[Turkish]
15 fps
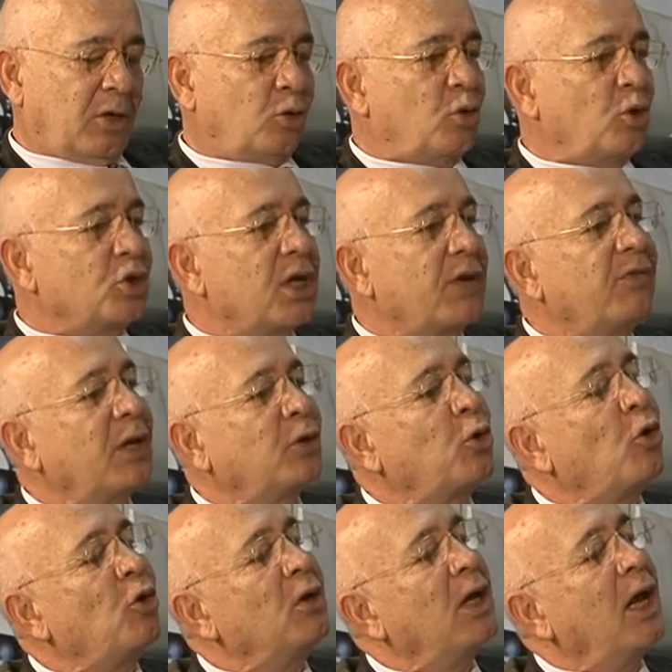göze ve
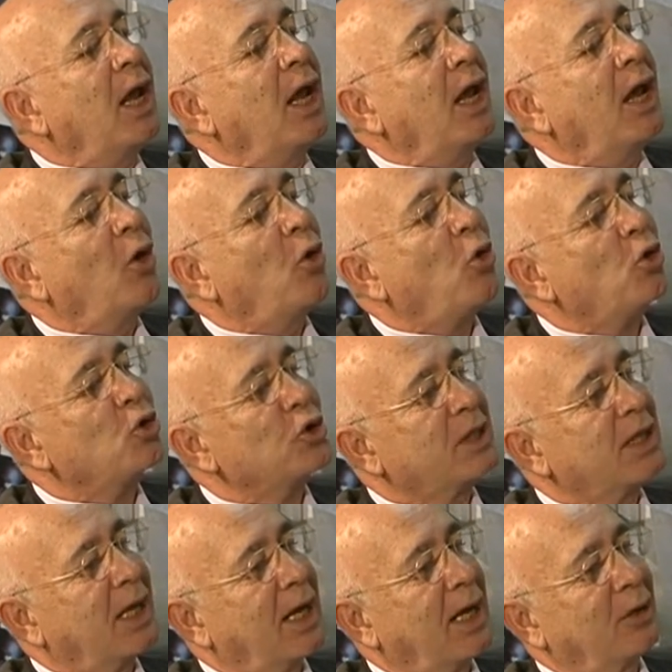gönle hoş
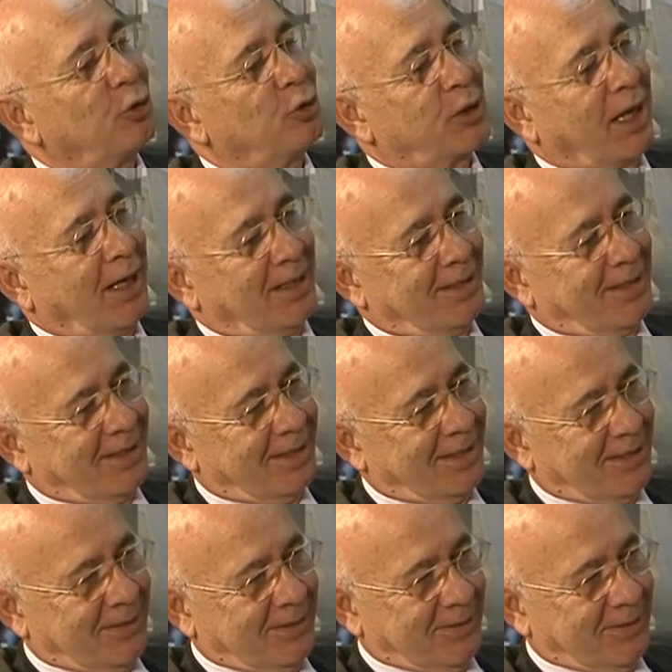gelen güzeldir.